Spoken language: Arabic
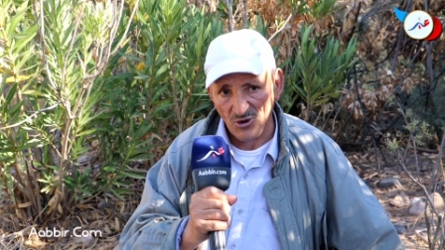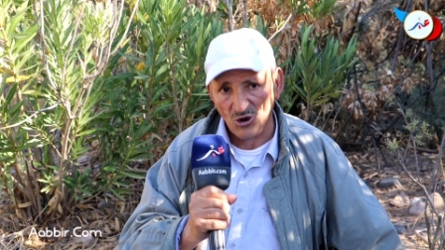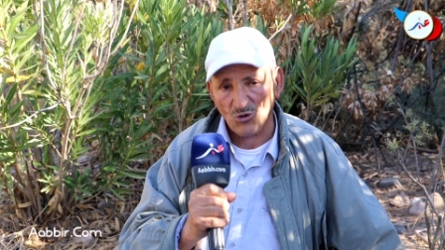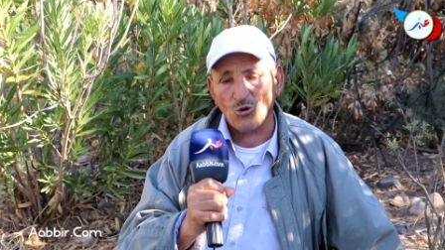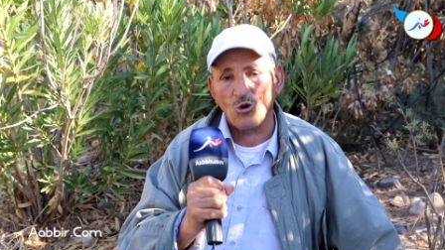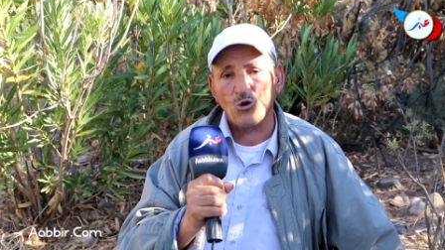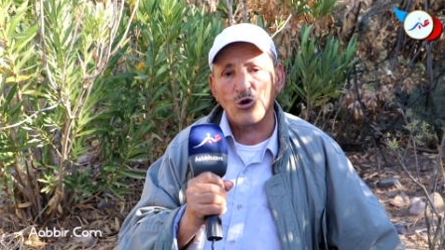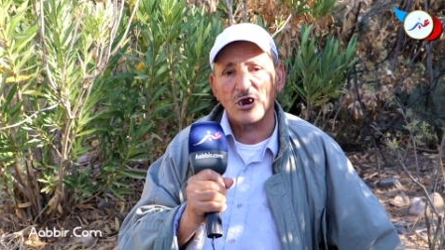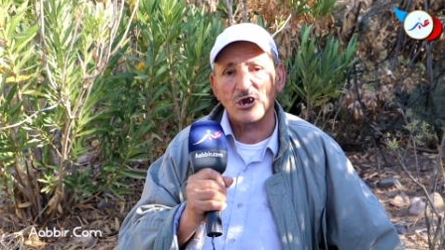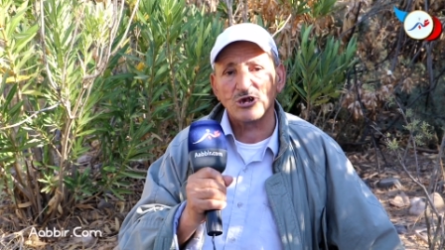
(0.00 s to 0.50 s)
في
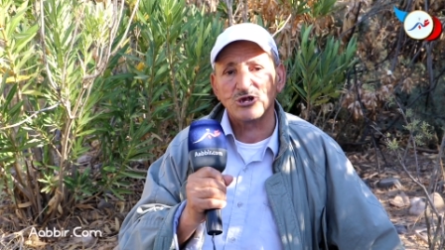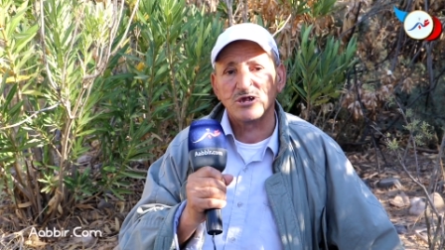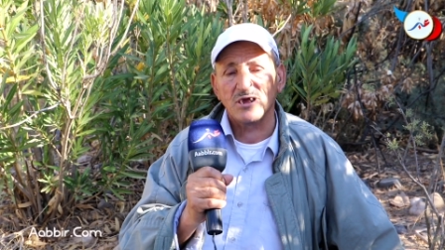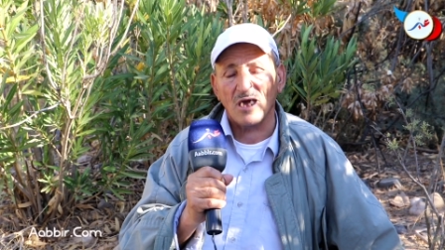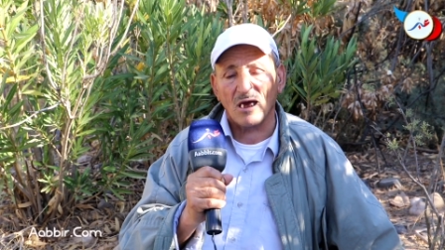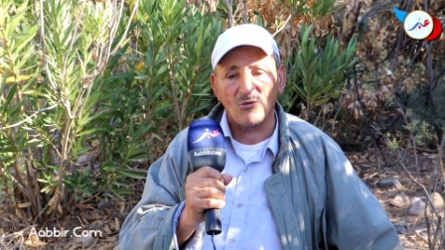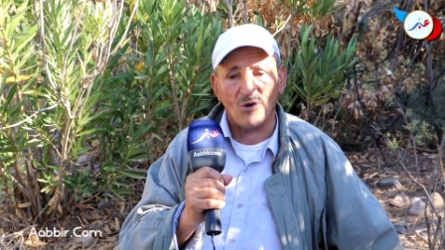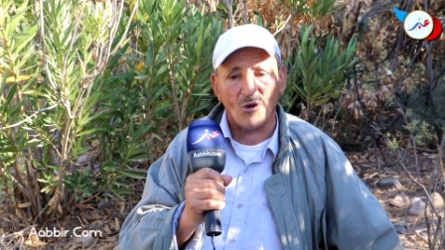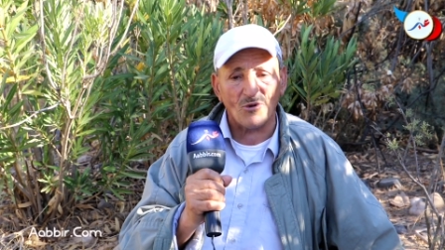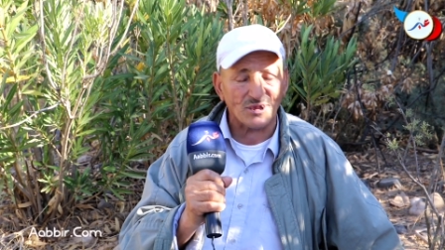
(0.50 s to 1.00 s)
الكوليج
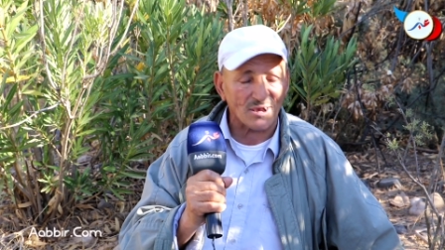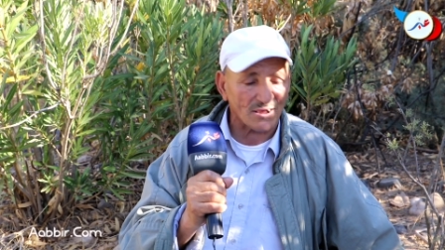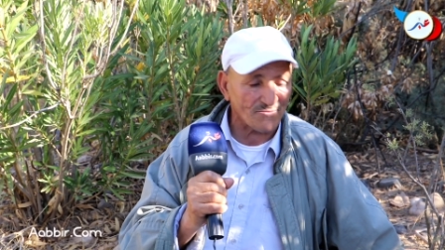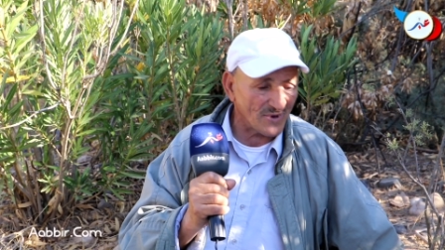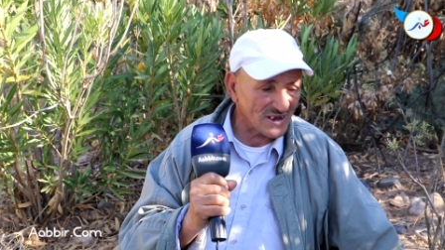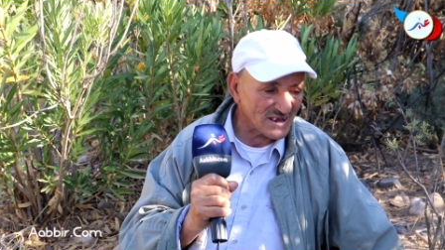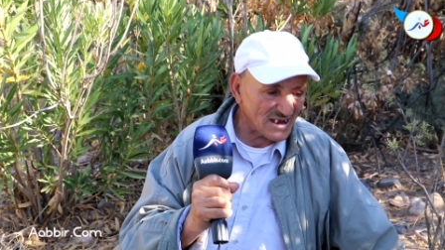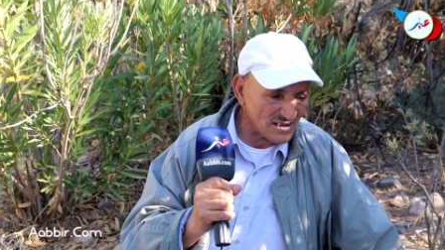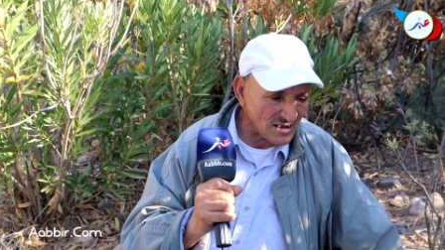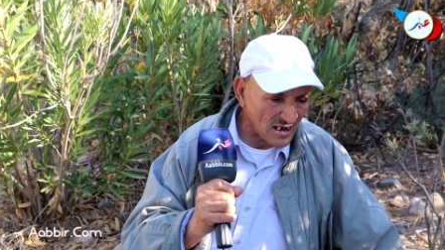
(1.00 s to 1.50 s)
ديال
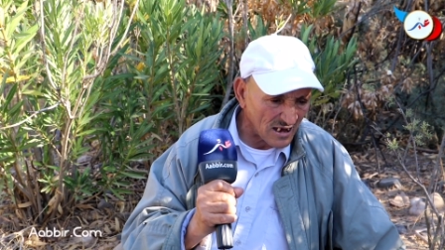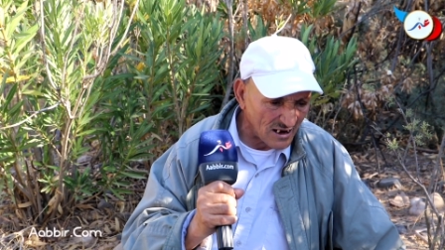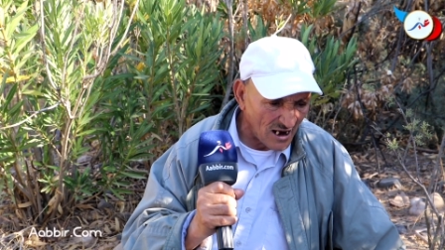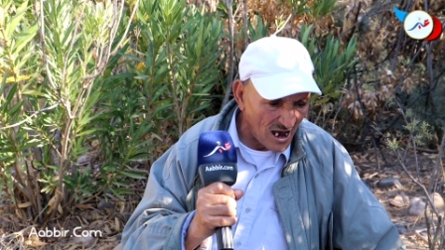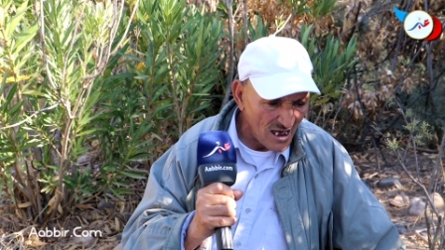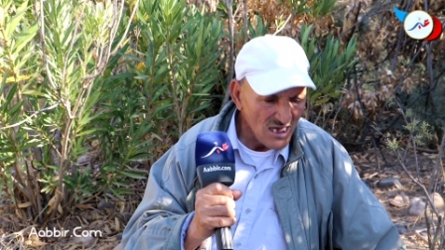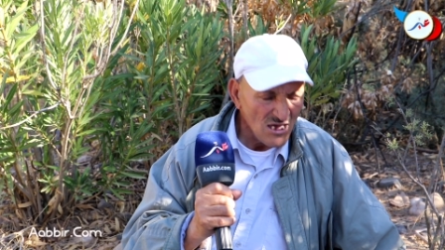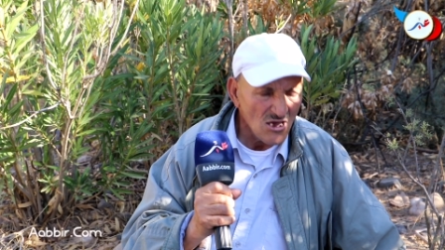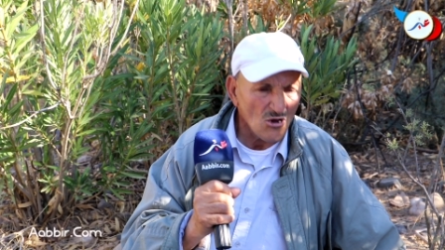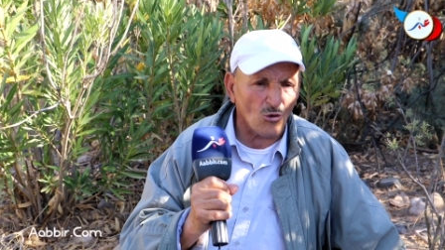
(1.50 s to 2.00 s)
واويزغت فين
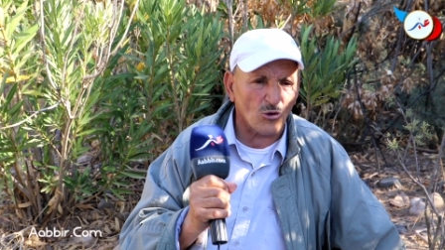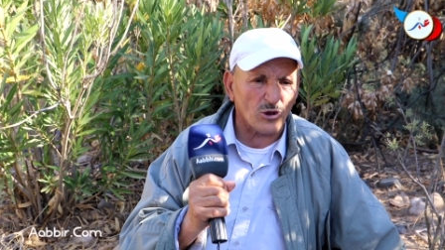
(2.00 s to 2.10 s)
تتقرا